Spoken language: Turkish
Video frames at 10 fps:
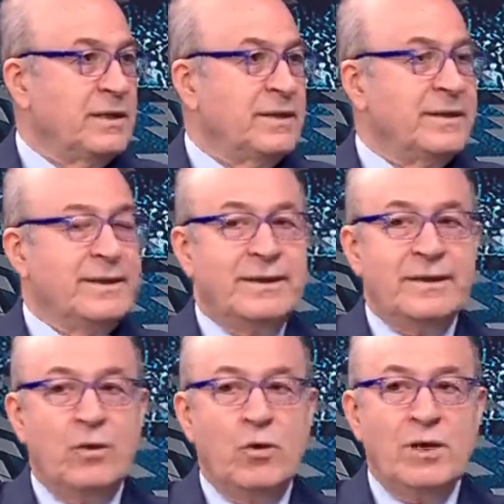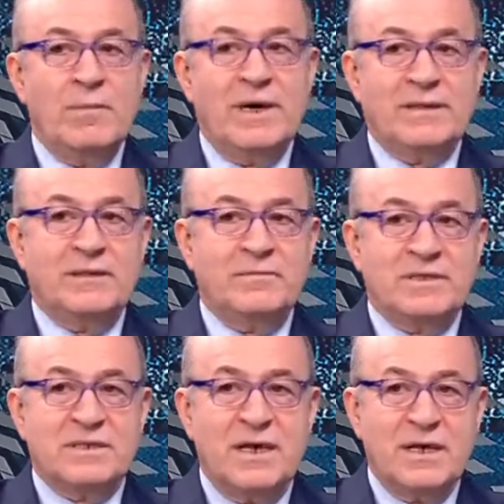Ee, öyle
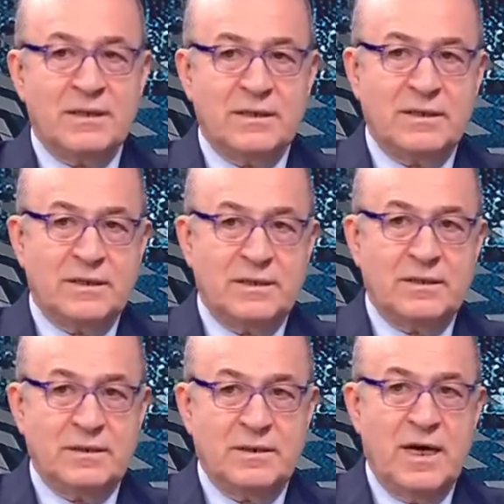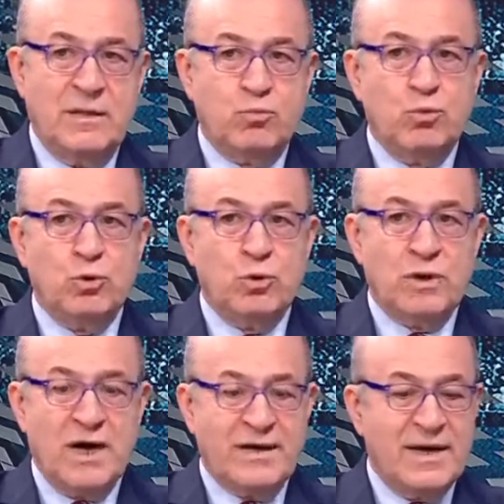baktığımızda e, yani bu
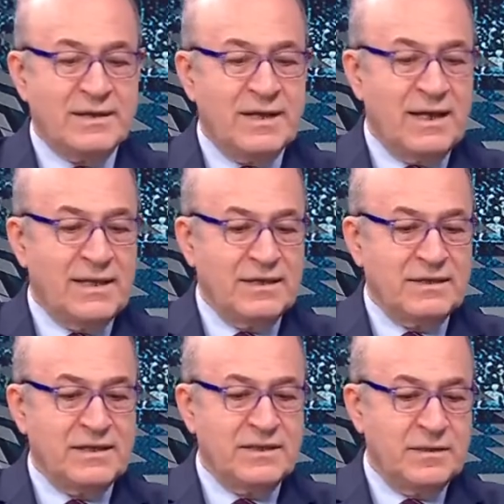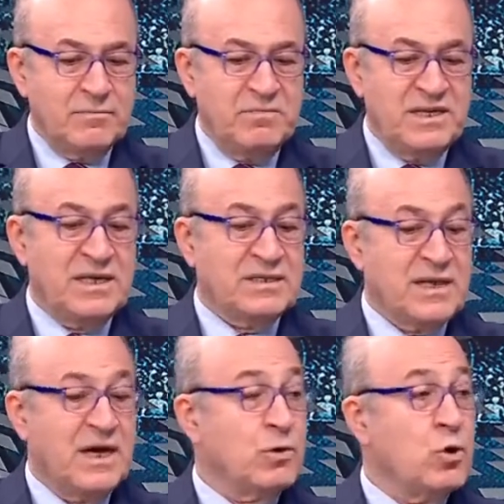kararı alanların bir kez
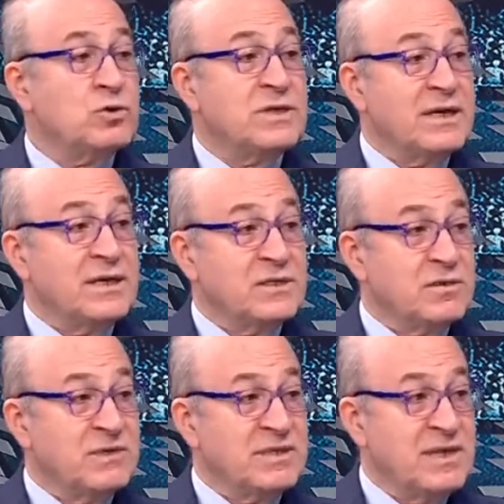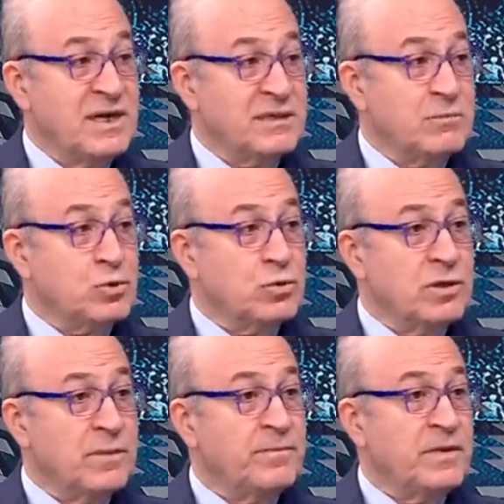daha gözden geçirmesi lazım.
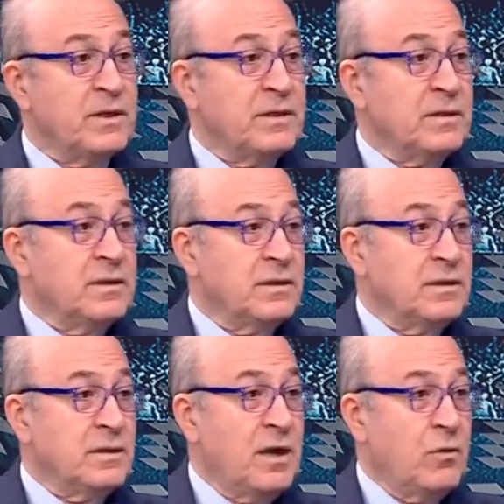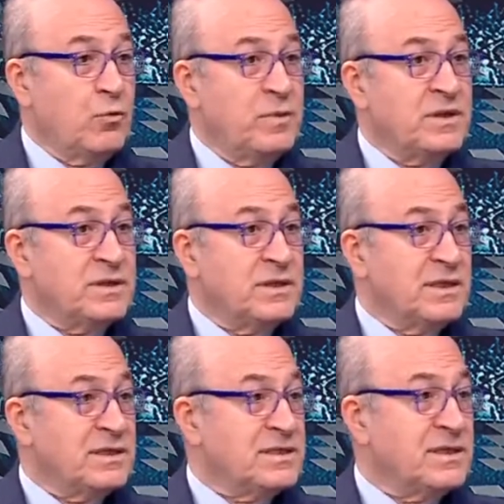Çünkü e,
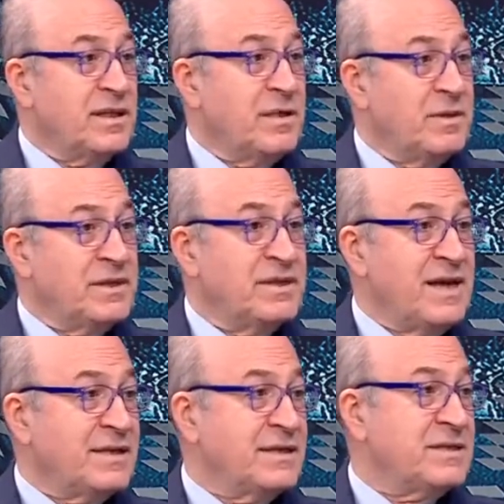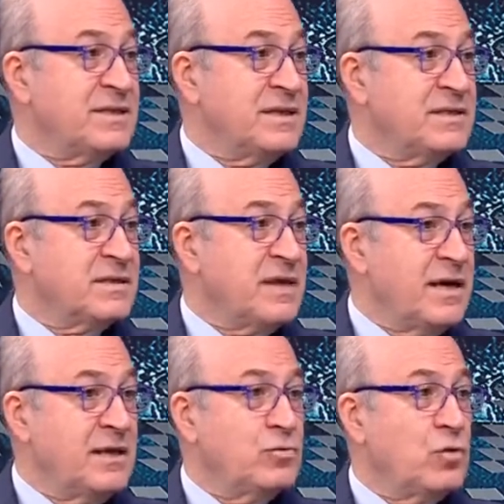Avrupa'da sıralamada neredeyse
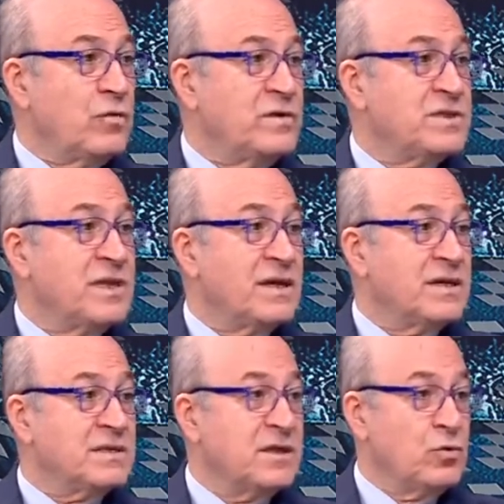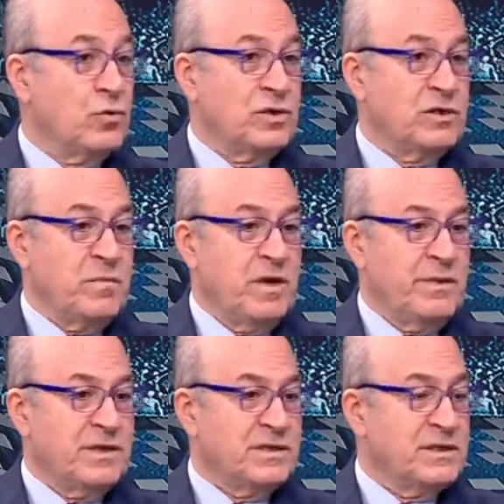İsrail'in Norveç'in arkasına doğru gitmeye
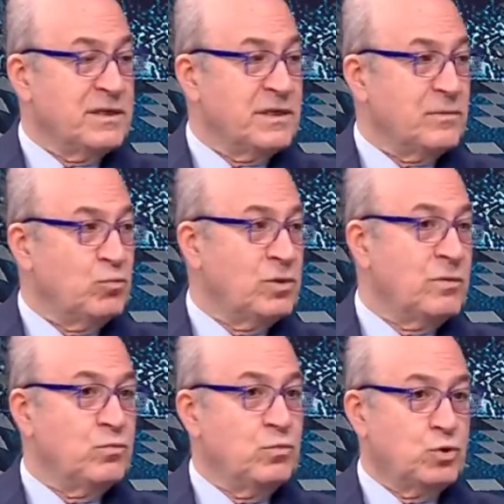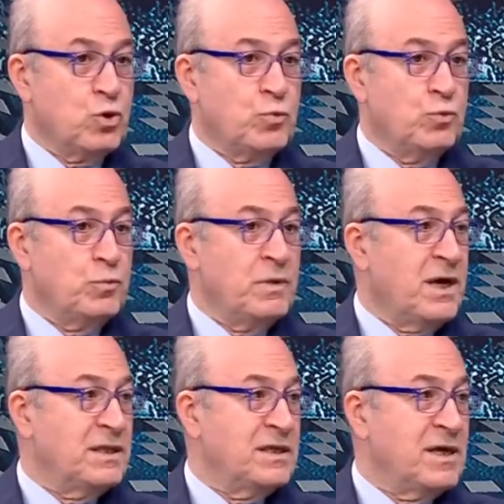başladık. Bu da çok büyük bir
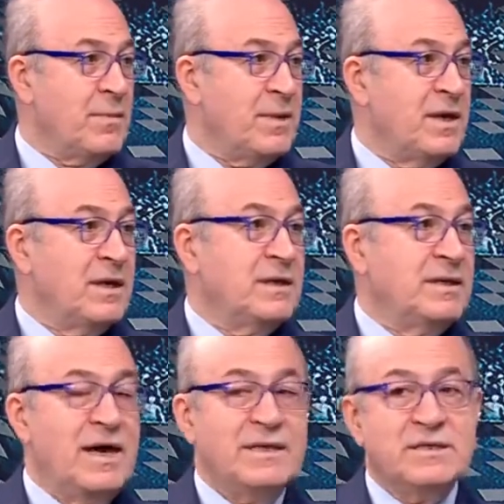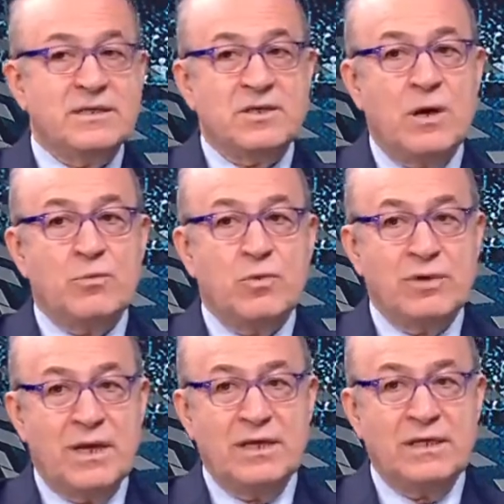handikap. Neredeyse
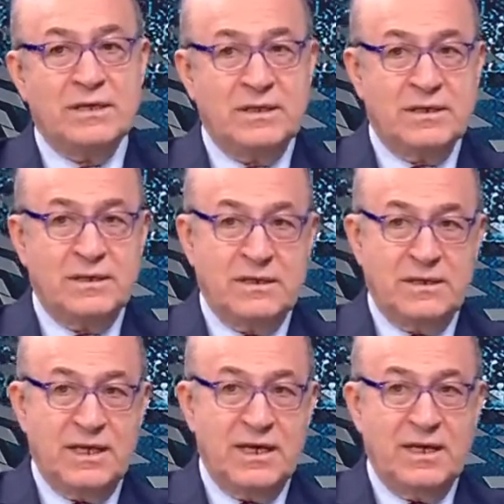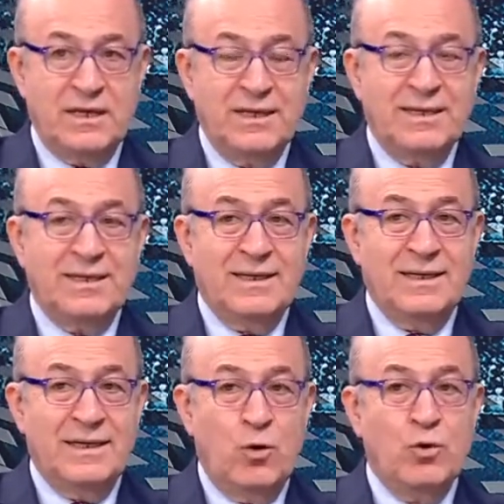Şampiyonlar Ligi'ne e, ne
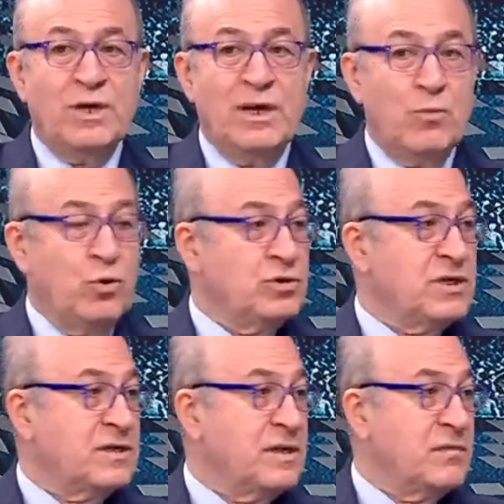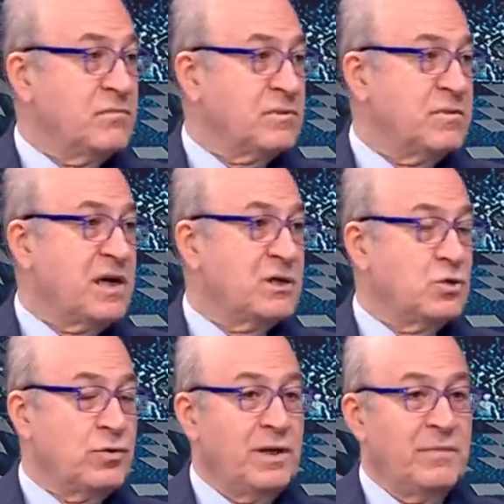e, ön eleme oynayacak takımımız birkaç
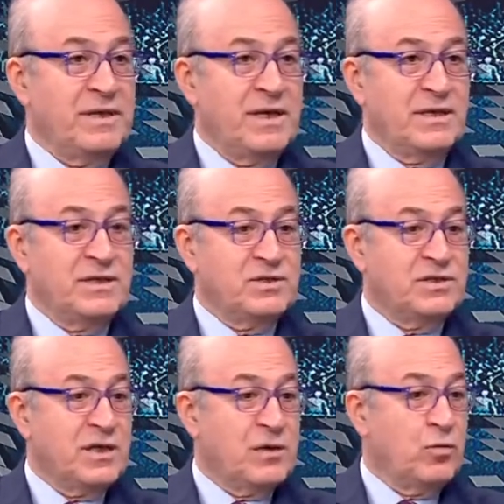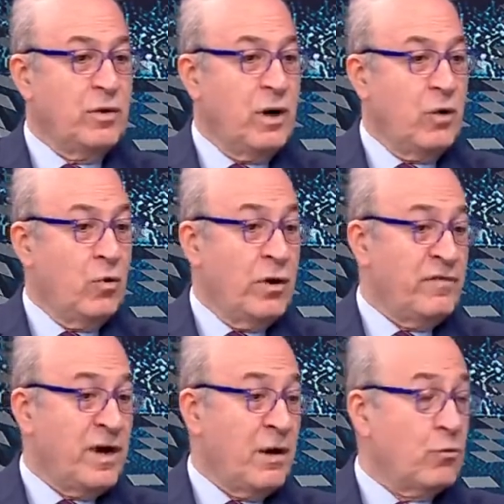ön elemeden geçecek.
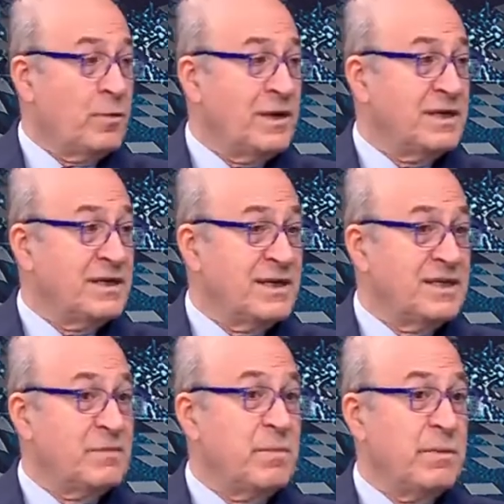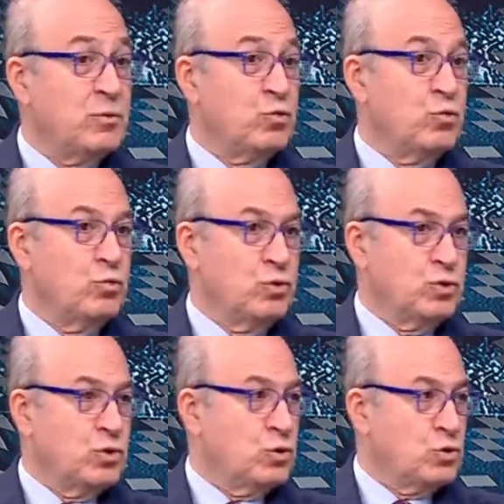UEFA Avrupa Ligi'ne gitmeme durumumuz
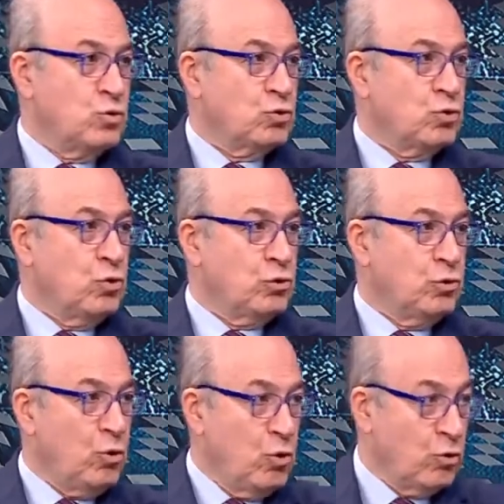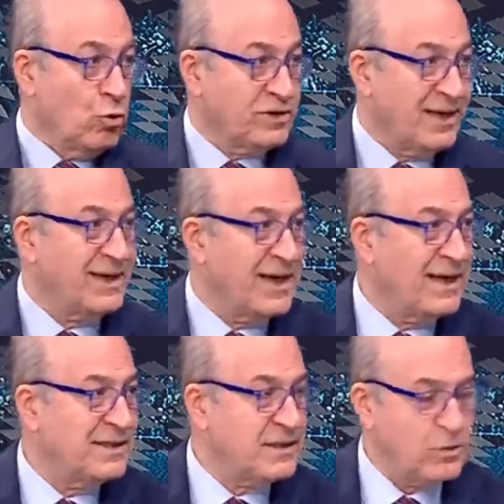söz konusu oldu. O noktaya
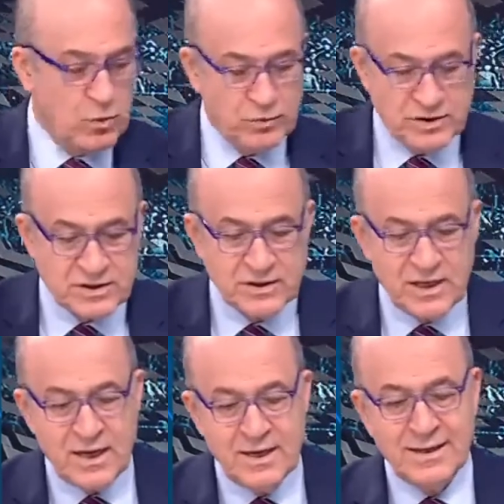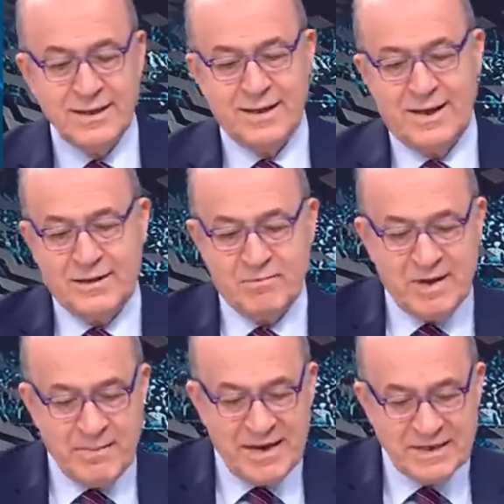geldik. Onun için de hani
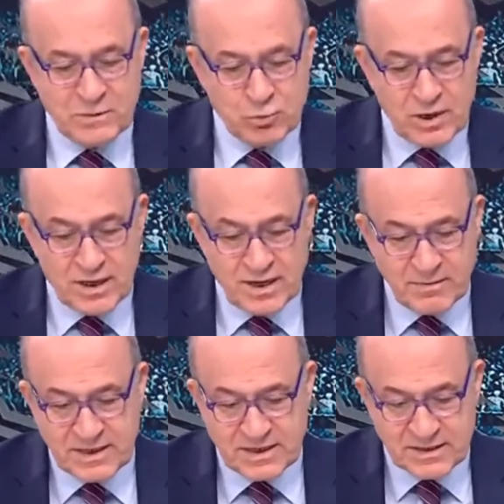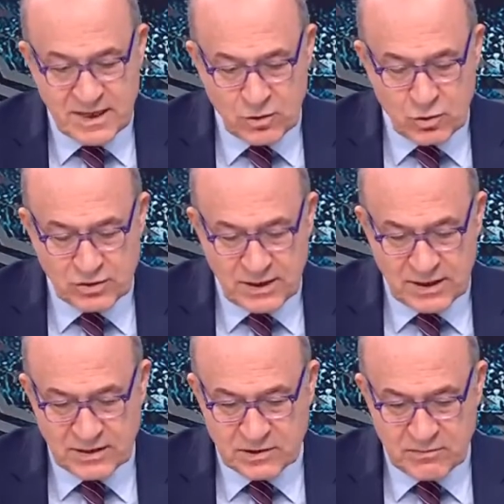bence bu kararı bir kez daha gözden
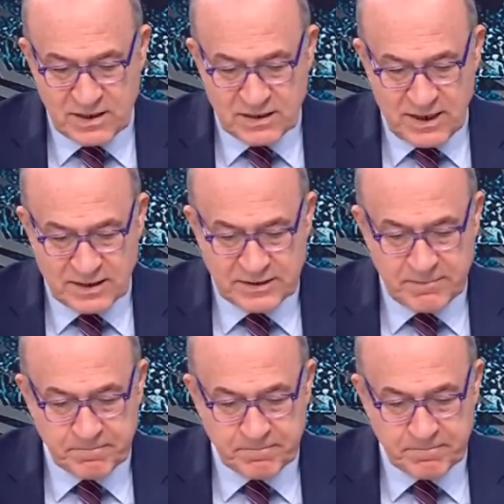geçirmek lazım.